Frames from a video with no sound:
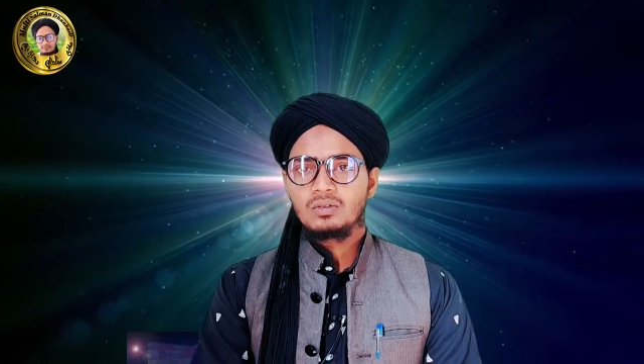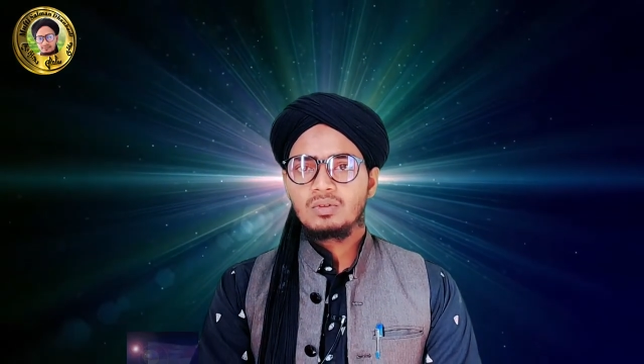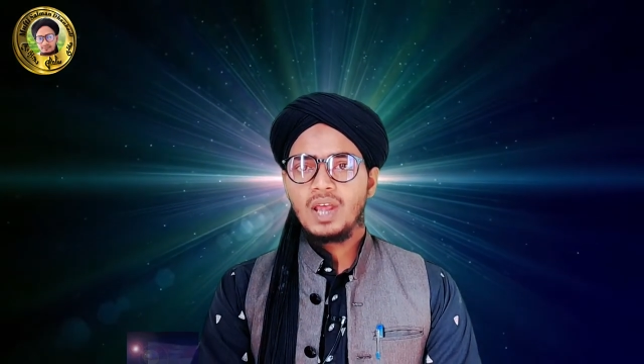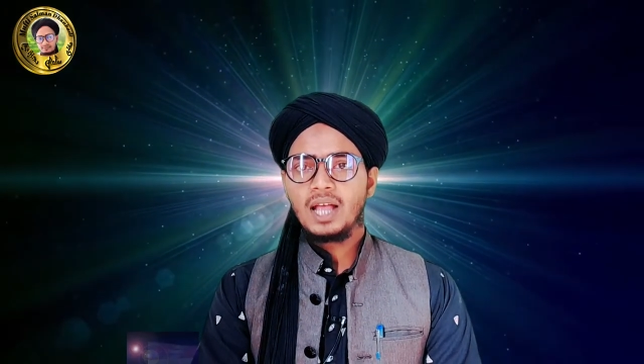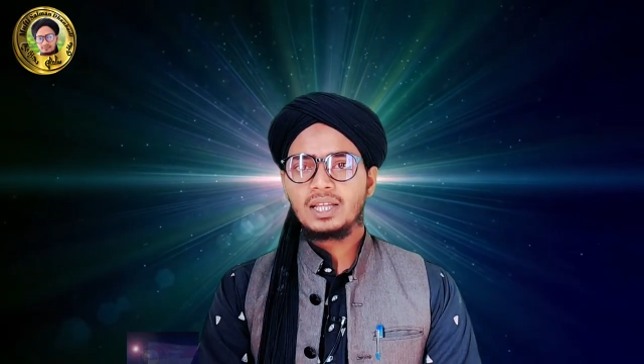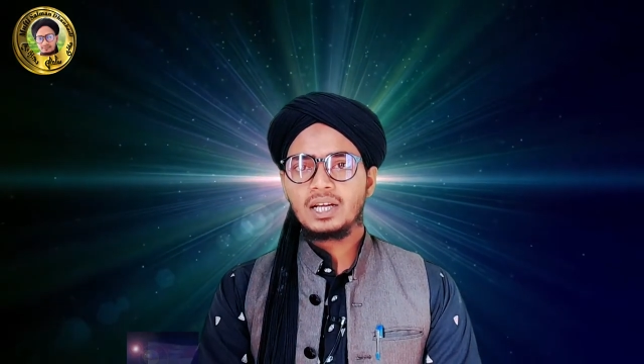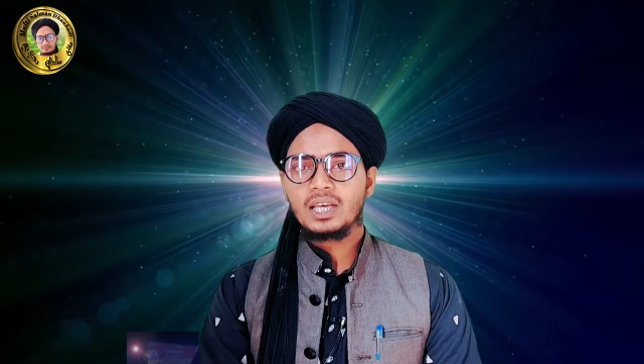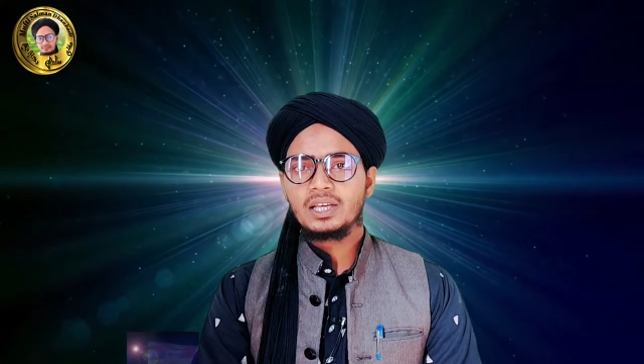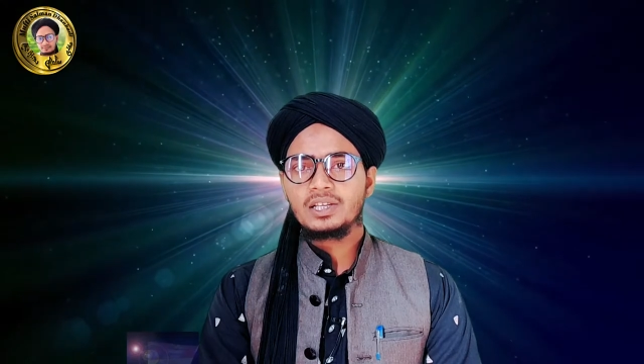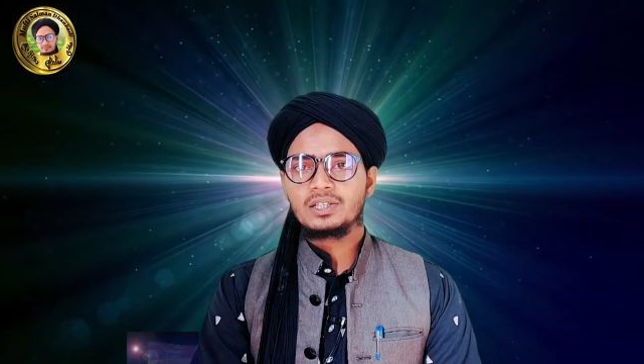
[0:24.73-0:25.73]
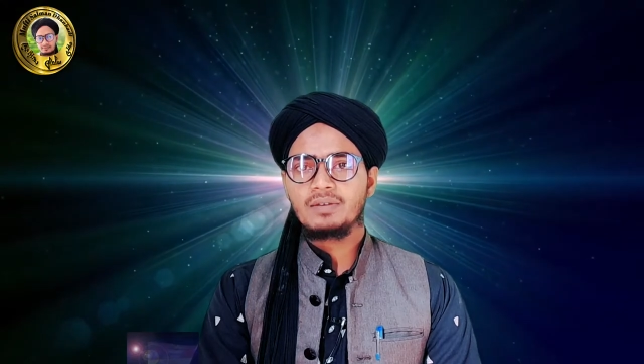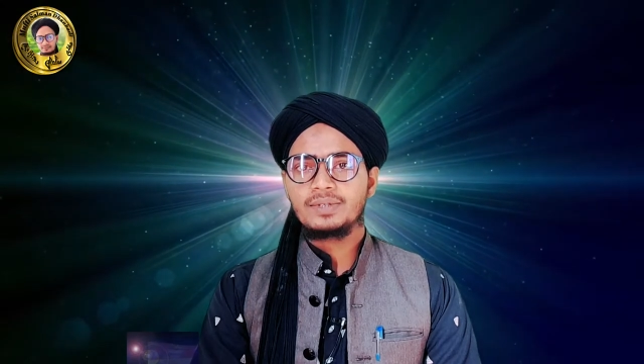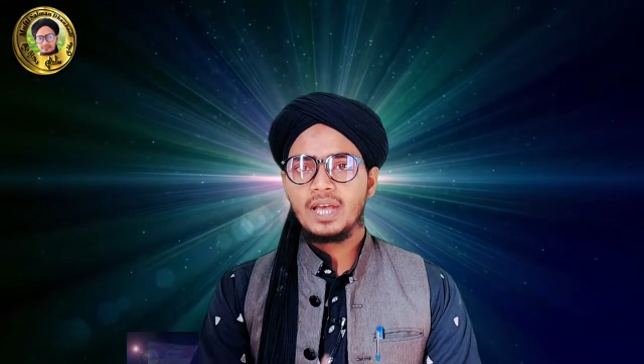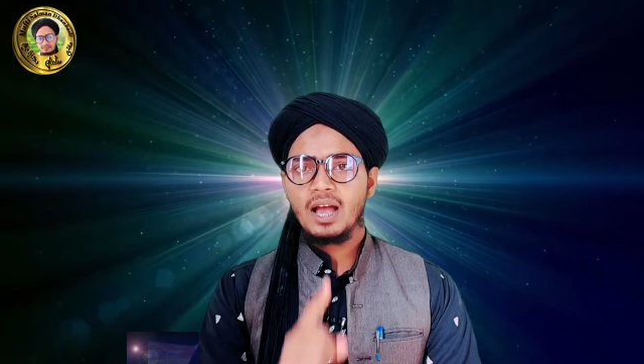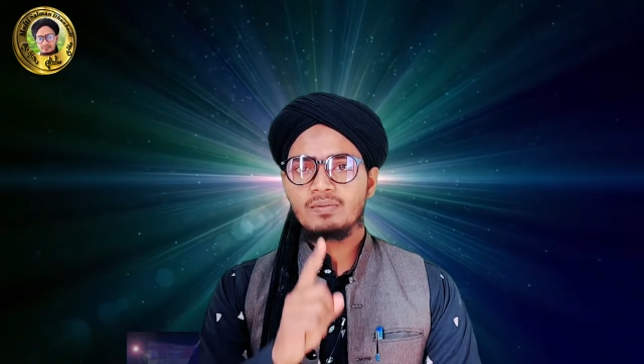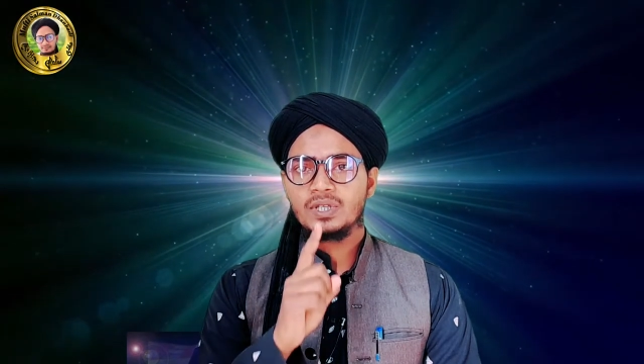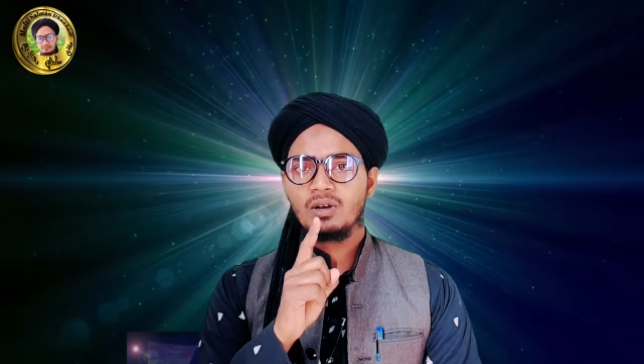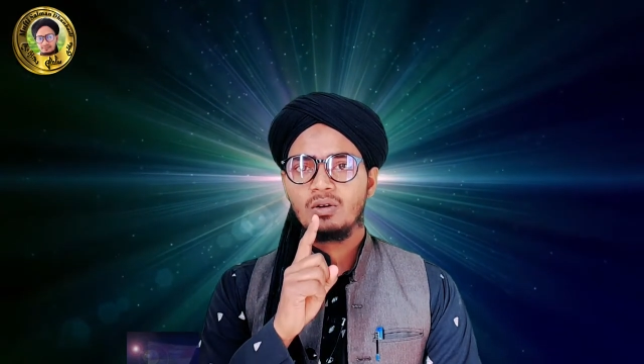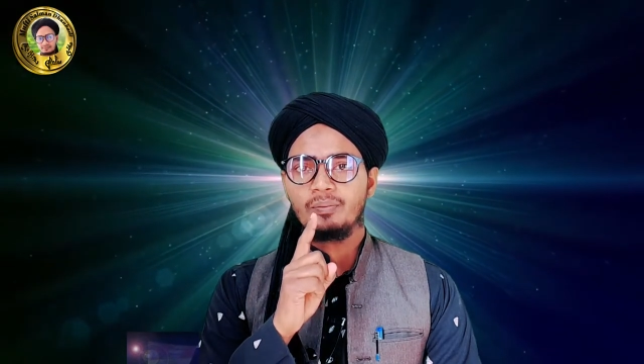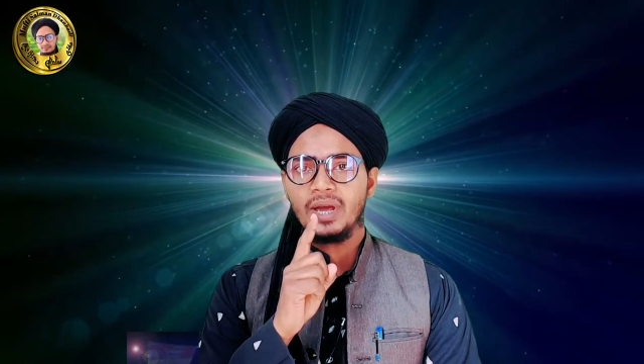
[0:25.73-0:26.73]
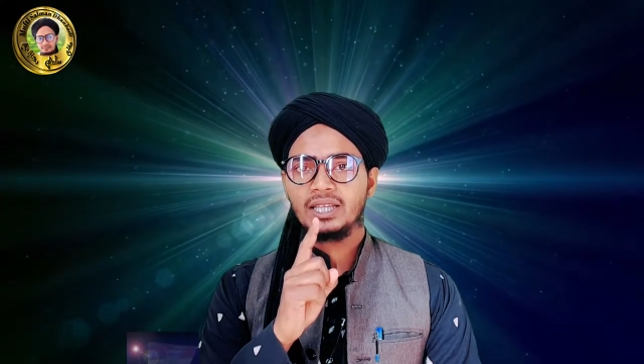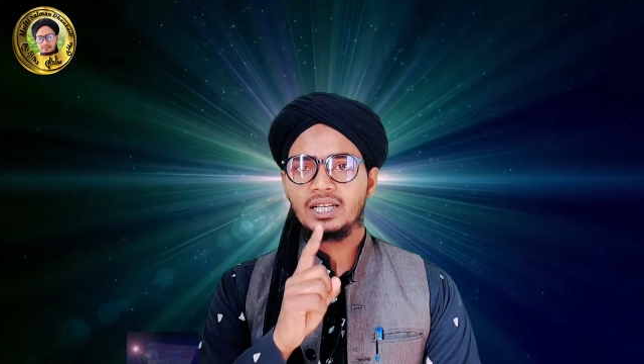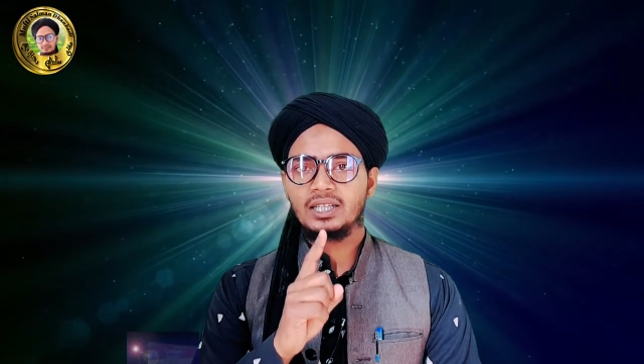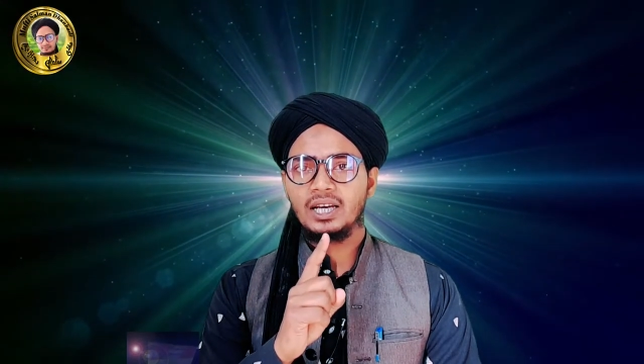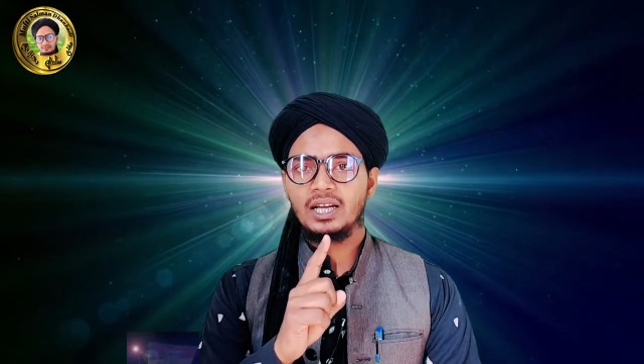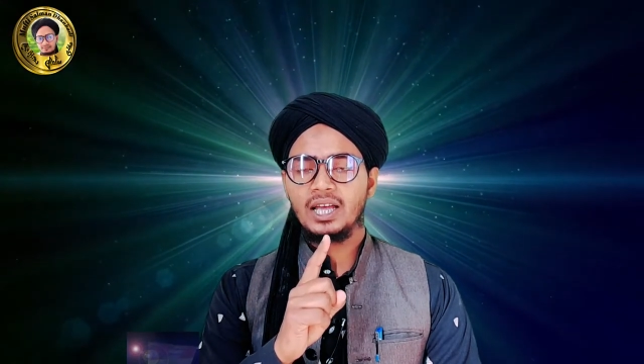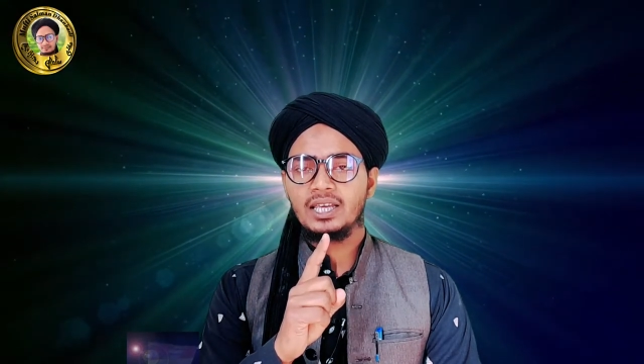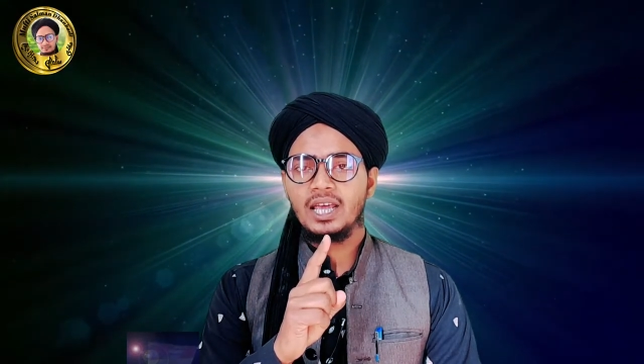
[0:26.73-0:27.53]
तो याद रखिए कि सबसे अफजल और बेहतर तरीका